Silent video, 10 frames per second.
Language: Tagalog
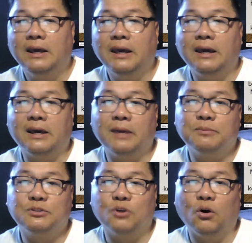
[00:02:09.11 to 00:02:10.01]
He
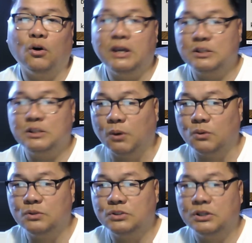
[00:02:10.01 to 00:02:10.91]
keeps all his
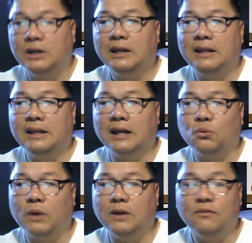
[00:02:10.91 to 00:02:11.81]
bones, not
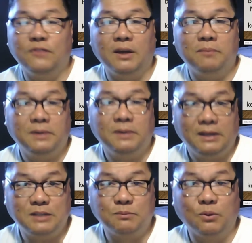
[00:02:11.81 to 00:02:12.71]
one of them
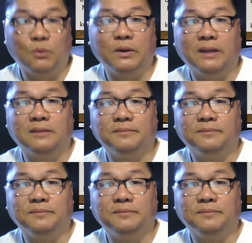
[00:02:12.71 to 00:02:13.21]
is broken.